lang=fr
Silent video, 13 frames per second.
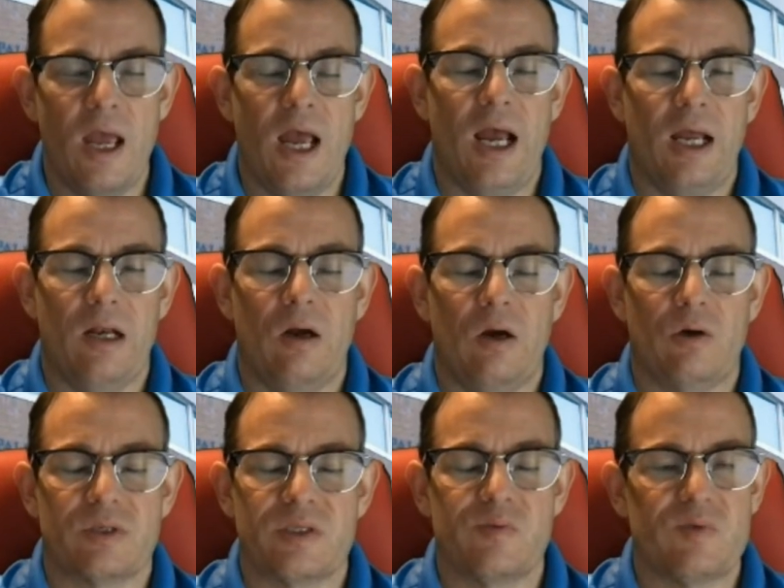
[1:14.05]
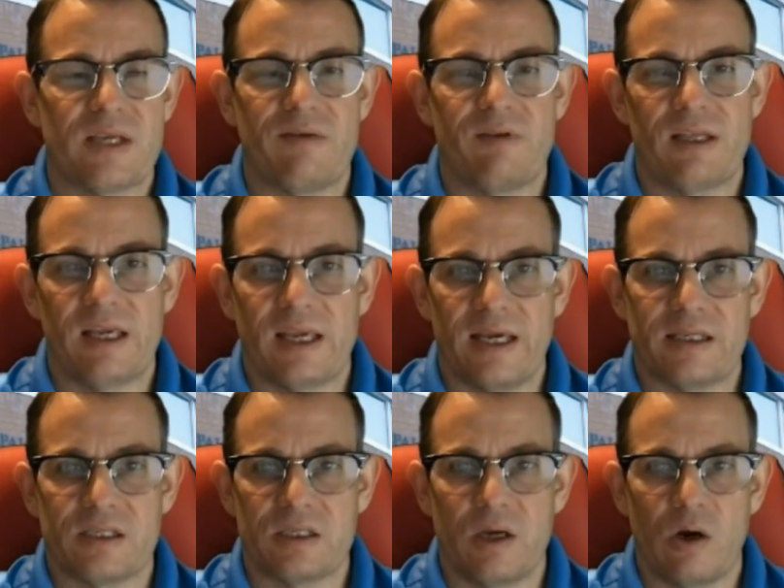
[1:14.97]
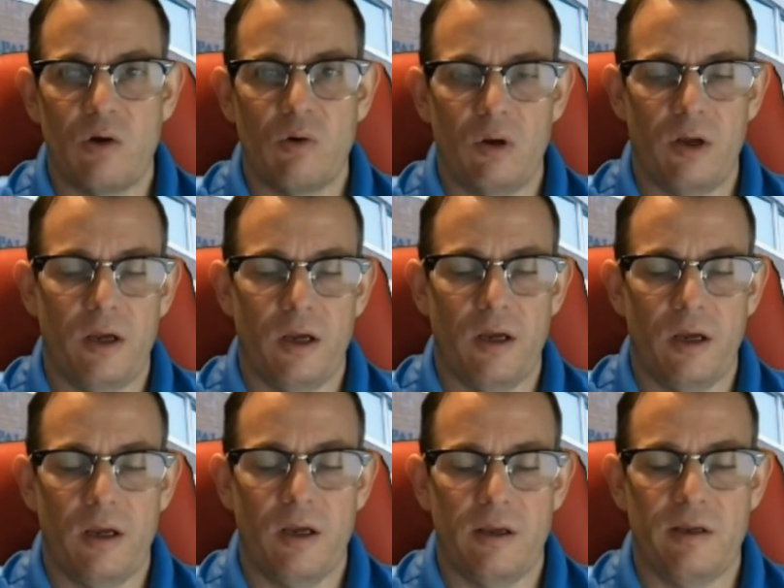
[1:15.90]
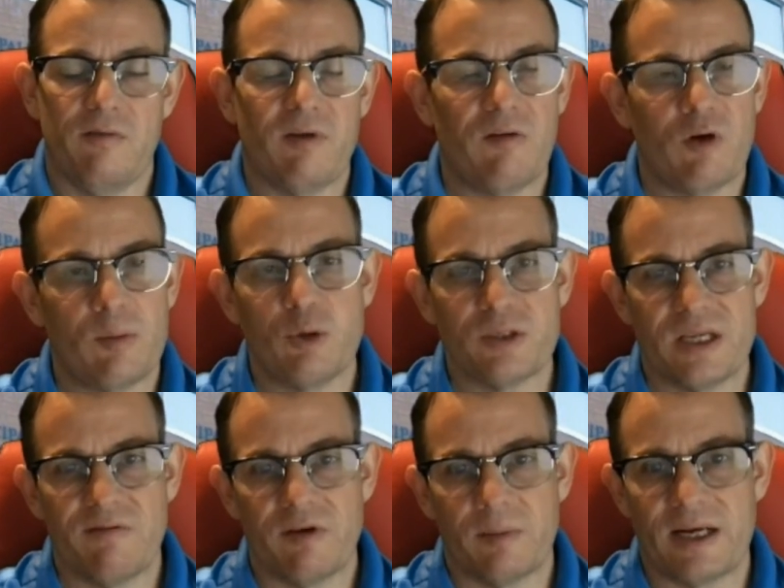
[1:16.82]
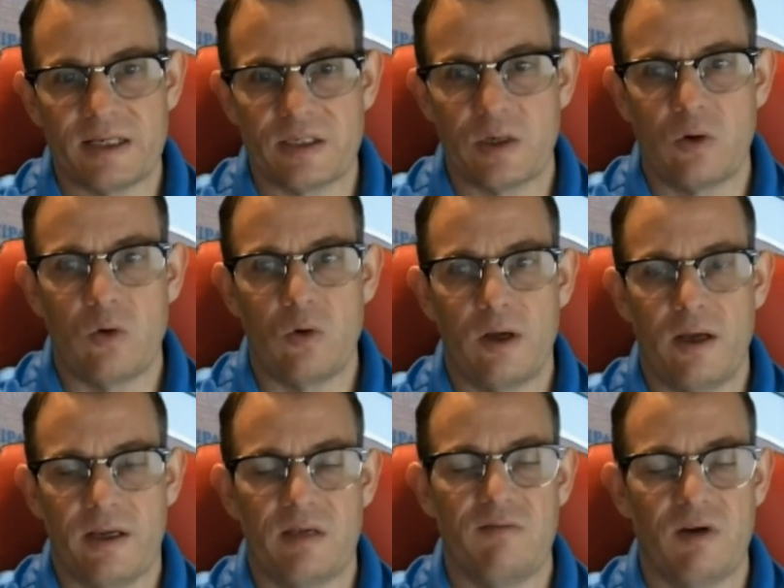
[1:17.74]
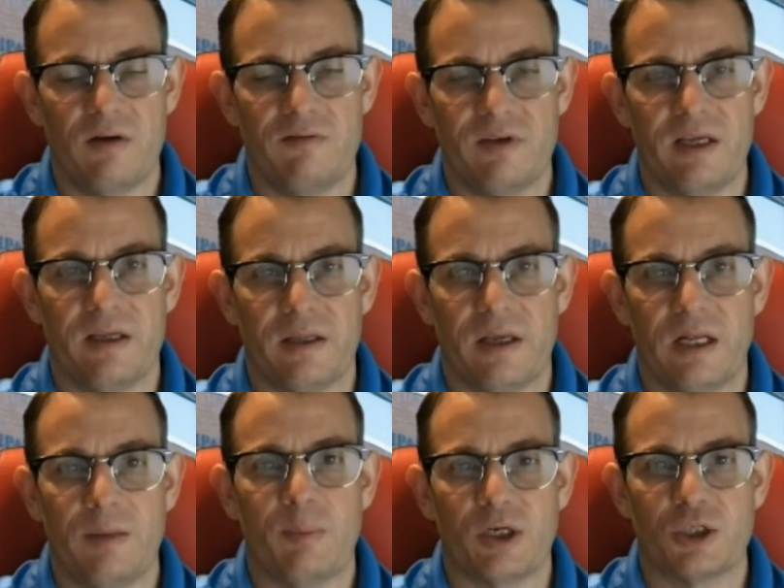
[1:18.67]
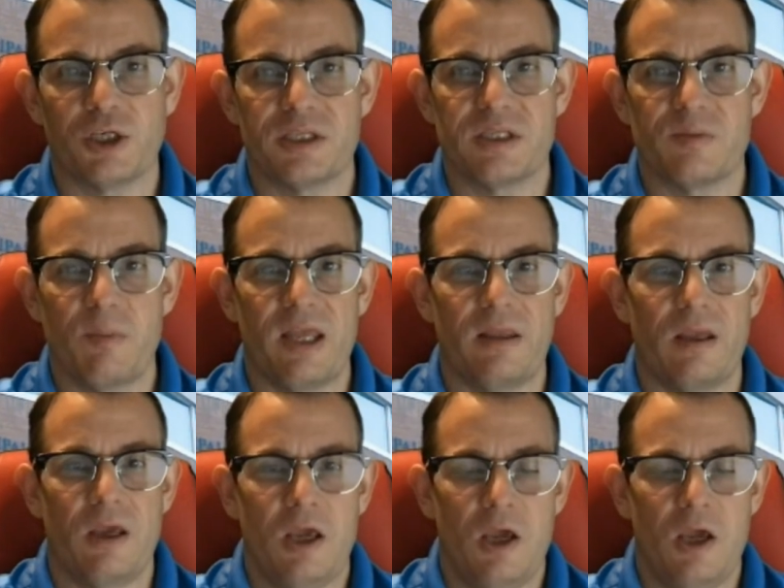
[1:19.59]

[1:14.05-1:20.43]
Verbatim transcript: Alors, si vous avez des questions, il va y avoir plus d'informations qui vont venir dans les prochaines semaines,